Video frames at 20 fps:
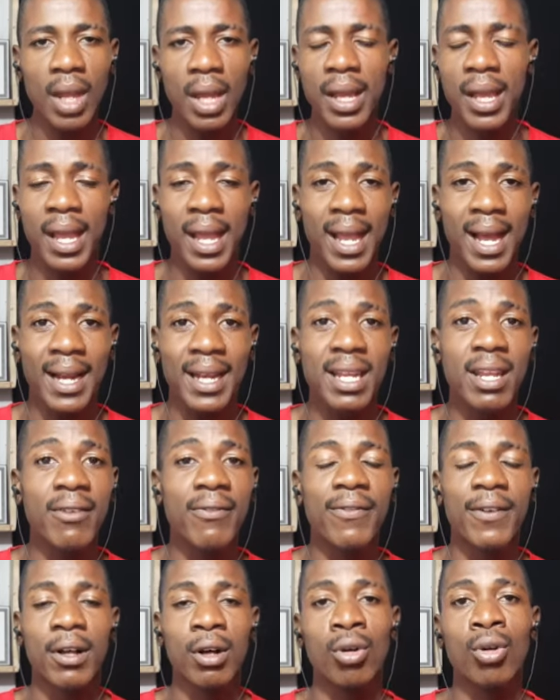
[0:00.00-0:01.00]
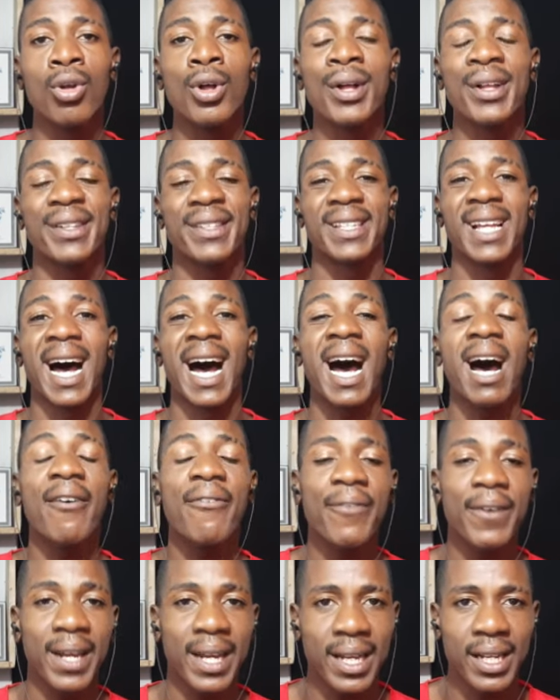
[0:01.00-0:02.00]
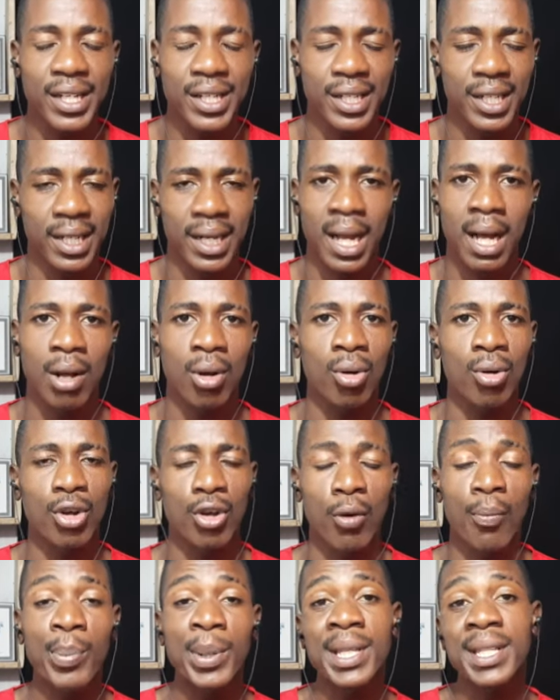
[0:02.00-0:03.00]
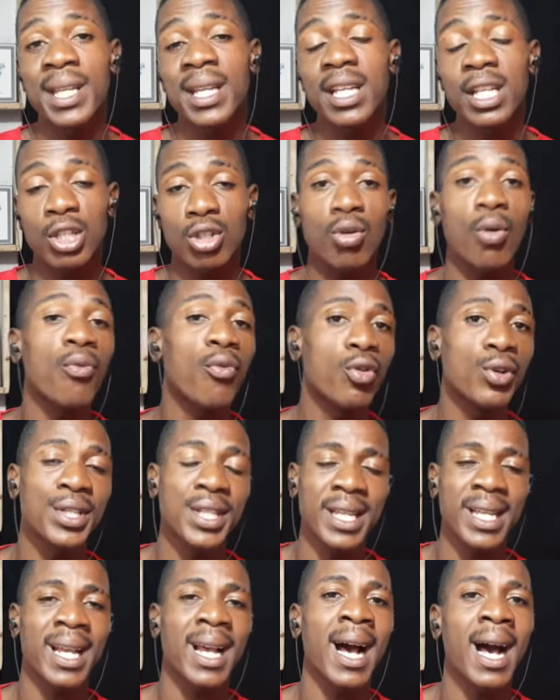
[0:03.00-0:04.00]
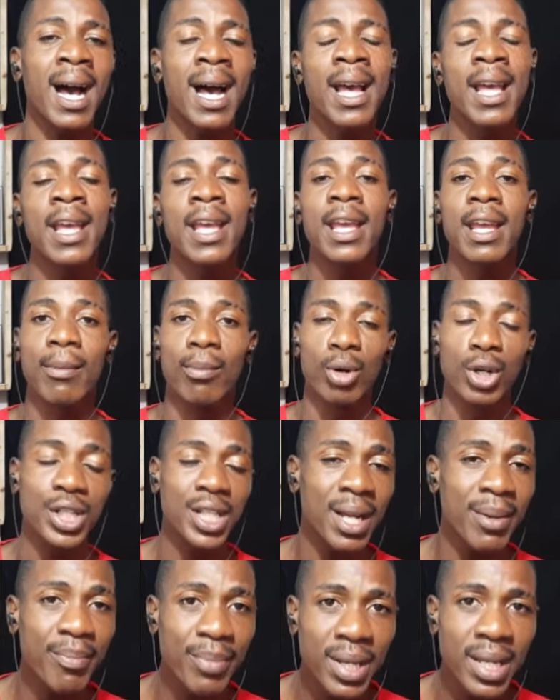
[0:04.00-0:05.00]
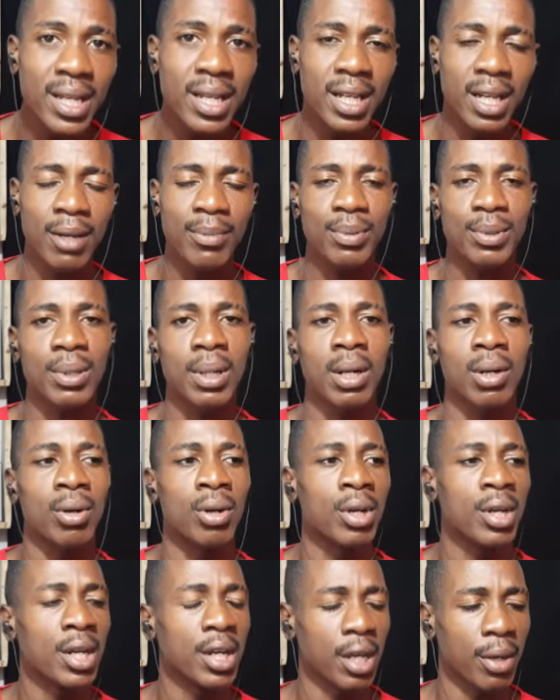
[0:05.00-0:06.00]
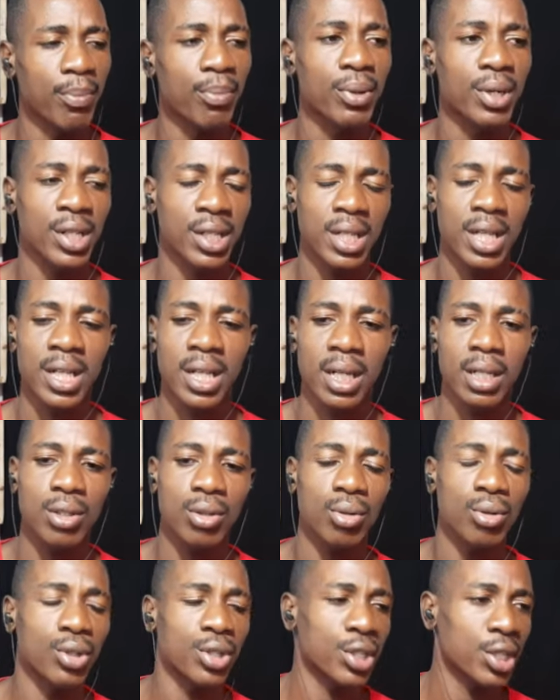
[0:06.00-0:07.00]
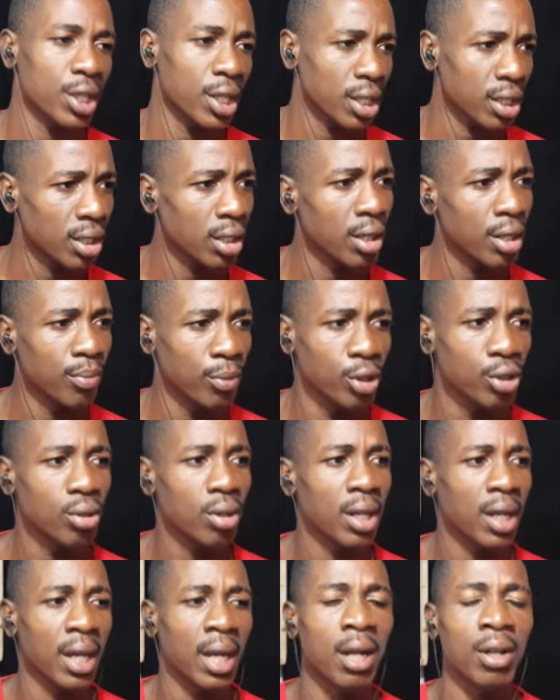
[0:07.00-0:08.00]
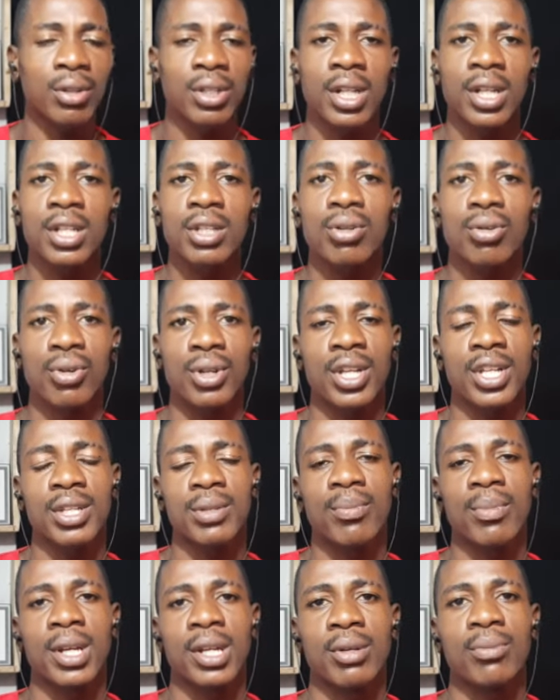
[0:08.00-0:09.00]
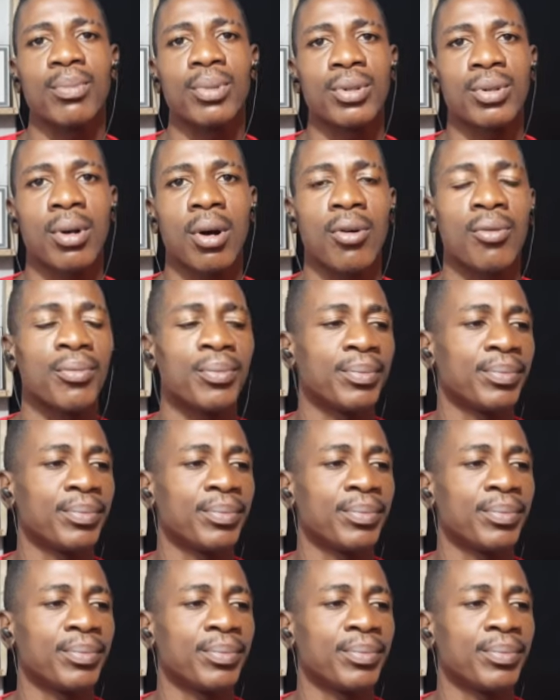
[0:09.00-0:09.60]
é, a nível da África em geral. Eu pensei que só fosse cá em Moçambique, né, pessoal? É por estas razões. Então é muito legal ter esse conhecimento, pessoal